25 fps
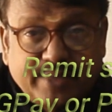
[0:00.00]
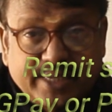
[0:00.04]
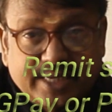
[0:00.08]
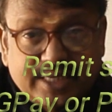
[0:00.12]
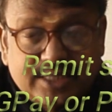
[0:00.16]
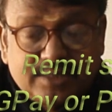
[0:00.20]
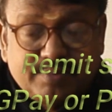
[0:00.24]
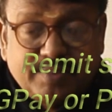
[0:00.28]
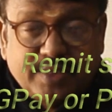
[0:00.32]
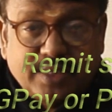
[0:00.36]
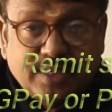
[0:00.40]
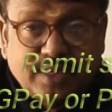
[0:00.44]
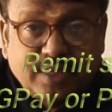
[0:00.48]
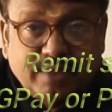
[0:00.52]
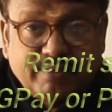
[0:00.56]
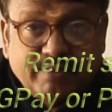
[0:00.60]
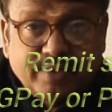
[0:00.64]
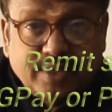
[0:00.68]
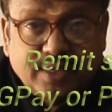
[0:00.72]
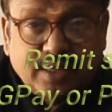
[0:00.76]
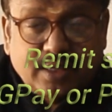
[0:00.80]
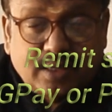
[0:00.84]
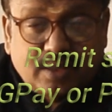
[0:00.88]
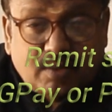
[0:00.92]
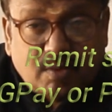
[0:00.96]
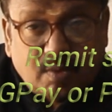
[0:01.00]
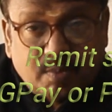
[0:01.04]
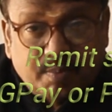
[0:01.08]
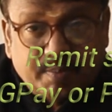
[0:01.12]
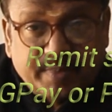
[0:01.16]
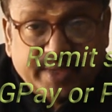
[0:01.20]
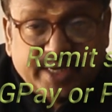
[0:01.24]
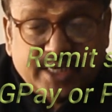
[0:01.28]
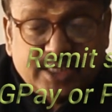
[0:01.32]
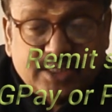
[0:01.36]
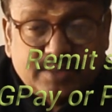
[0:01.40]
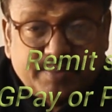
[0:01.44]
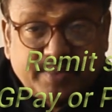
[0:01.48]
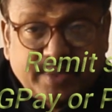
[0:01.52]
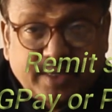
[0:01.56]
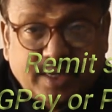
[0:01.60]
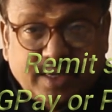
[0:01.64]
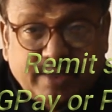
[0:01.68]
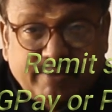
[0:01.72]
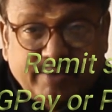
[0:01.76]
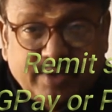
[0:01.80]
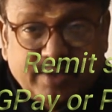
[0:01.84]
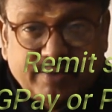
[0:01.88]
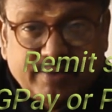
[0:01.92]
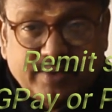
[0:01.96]
மேனேஜ்மெண்ட் லெவலில் டாப்
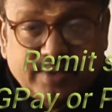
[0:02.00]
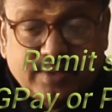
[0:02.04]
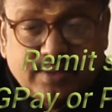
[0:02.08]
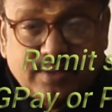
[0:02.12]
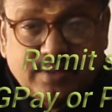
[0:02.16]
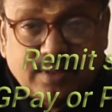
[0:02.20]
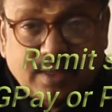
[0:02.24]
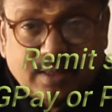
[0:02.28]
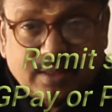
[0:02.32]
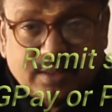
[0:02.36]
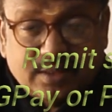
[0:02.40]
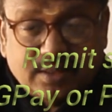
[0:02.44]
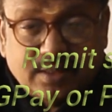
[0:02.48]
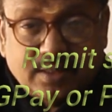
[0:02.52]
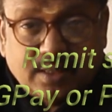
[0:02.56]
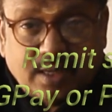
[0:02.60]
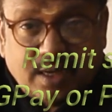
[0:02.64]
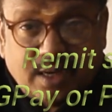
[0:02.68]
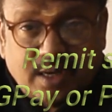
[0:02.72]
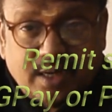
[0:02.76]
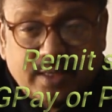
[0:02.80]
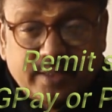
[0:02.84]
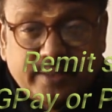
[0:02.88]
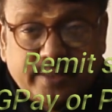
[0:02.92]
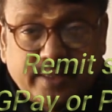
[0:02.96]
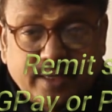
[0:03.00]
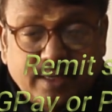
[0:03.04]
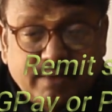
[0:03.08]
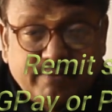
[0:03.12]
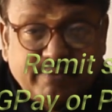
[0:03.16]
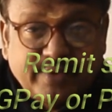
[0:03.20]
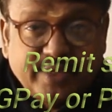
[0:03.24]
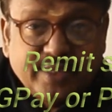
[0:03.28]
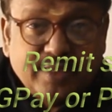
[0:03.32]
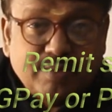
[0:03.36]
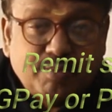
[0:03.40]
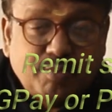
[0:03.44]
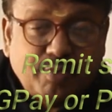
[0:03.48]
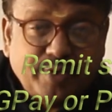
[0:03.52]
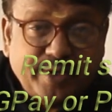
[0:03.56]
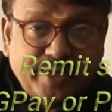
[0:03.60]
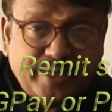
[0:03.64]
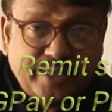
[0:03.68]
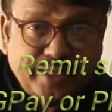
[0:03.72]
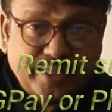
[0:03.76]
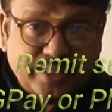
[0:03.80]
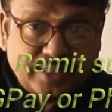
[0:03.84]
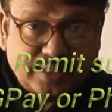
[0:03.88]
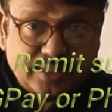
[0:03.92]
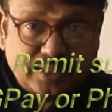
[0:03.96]
மேனேஜ்மெண்ட் லெவலில் வந்து ஆட்கள் வெளியே
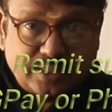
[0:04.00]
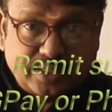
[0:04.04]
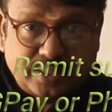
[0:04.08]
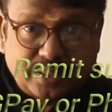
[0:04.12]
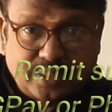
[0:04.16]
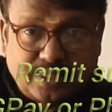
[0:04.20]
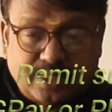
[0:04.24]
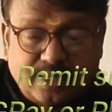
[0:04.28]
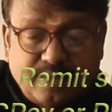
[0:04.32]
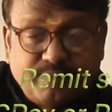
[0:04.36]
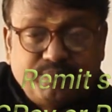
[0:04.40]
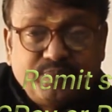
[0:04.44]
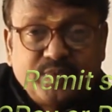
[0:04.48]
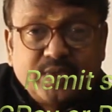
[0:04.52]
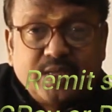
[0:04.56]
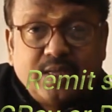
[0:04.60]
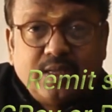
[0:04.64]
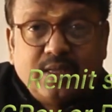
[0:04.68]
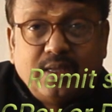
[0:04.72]
போயிட்டே இருந்தாங்கன்னா